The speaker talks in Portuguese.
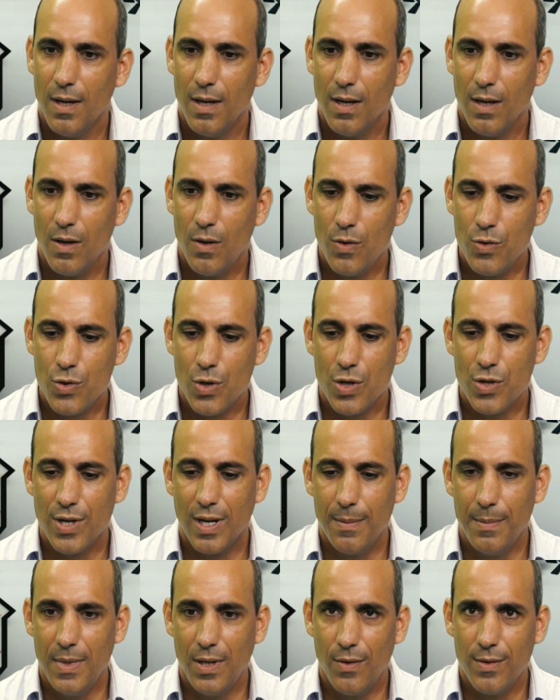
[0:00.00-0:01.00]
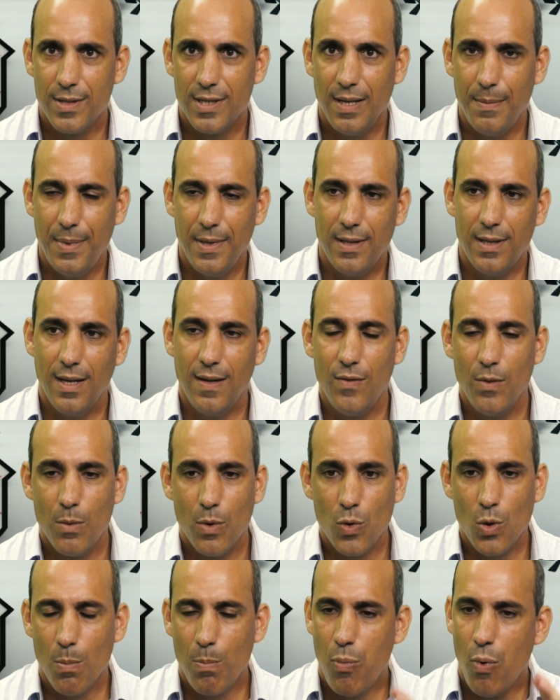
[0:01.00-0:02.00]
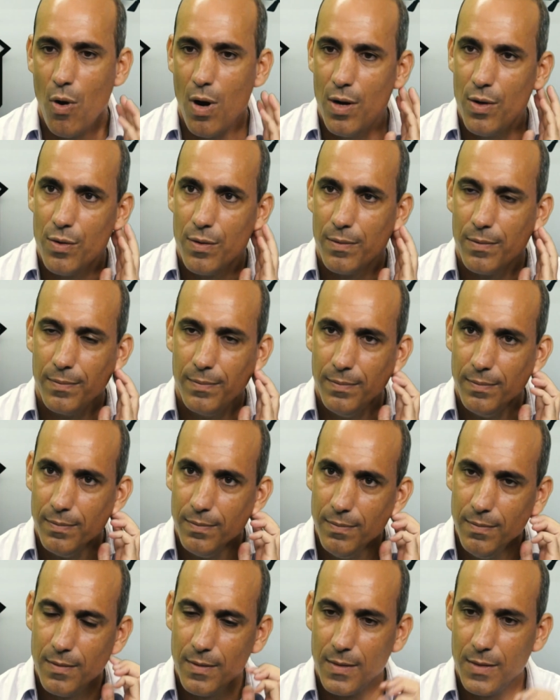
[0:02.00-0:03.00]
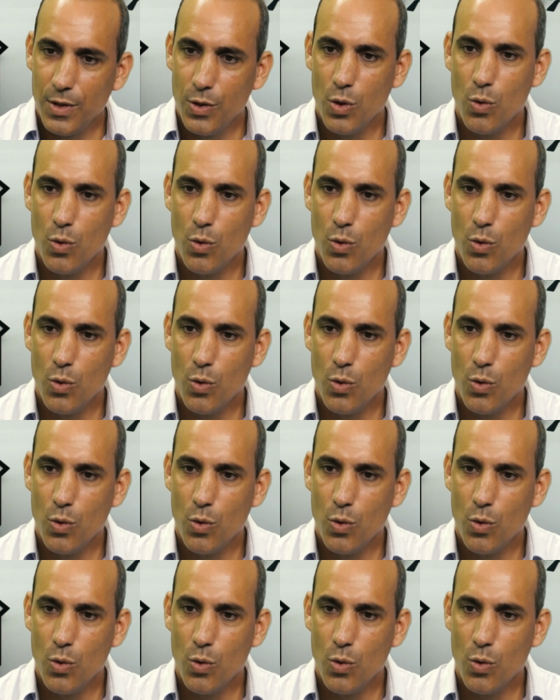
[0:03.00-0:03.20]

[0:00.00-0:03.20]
Bom, o Jorge Rabelo sempre teve um monopólio de